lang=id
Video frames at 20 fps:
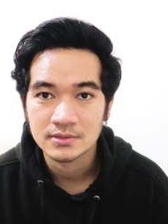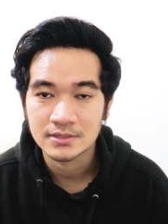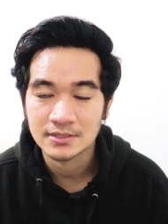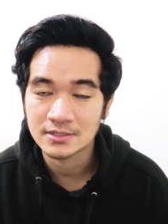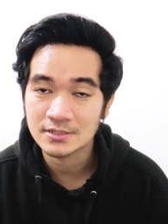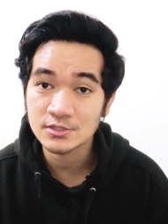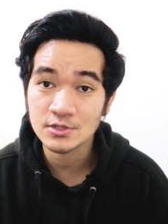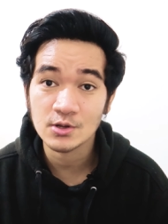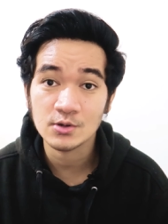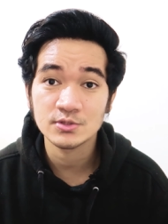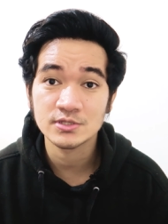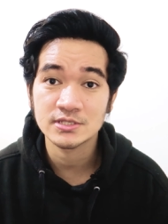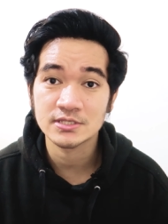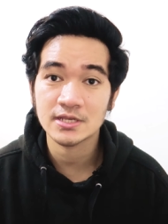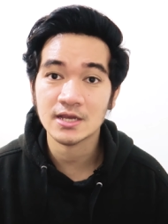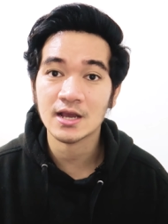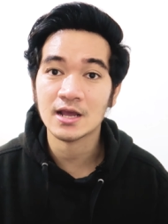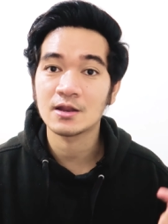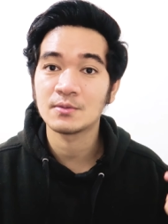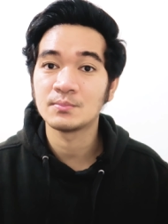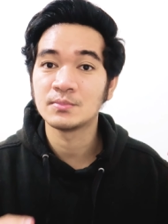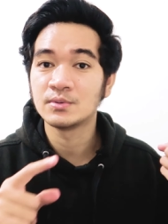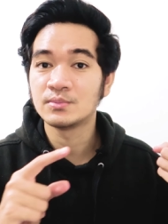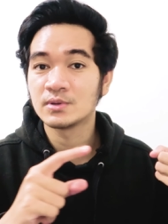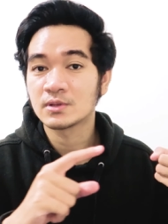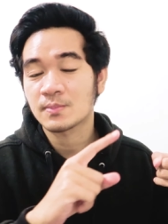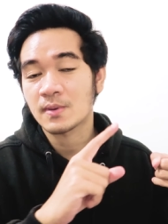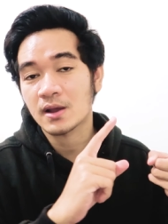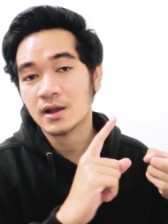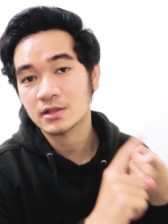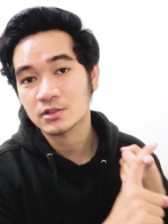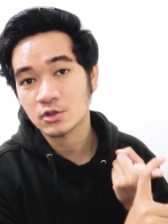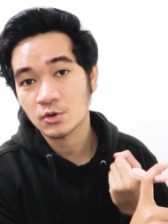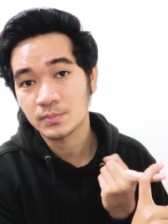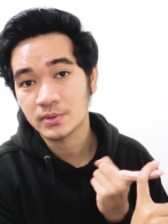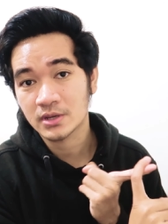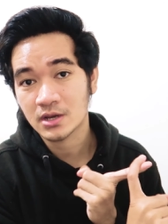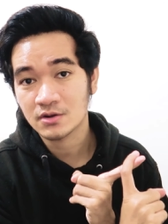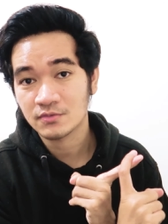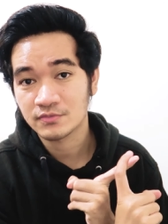Jadi solusinya kalian benar-benar pakai
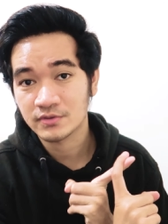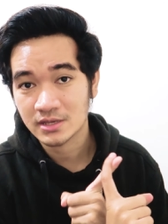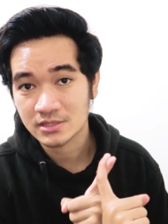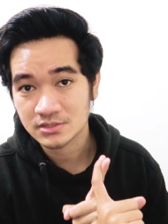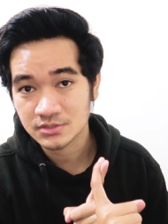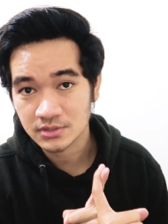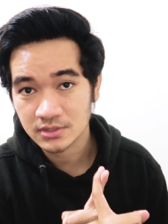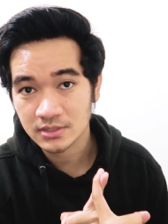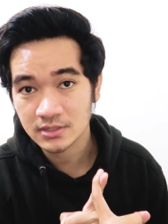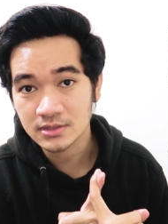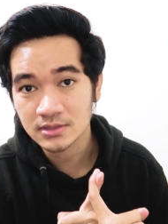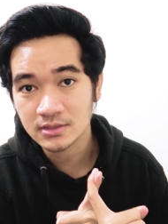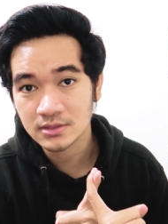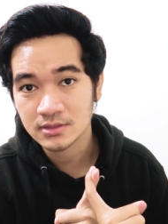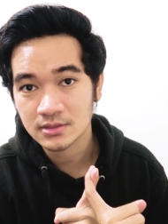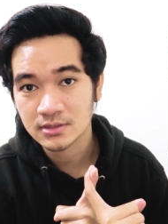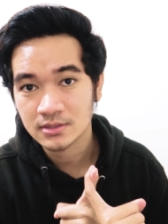topical finasterid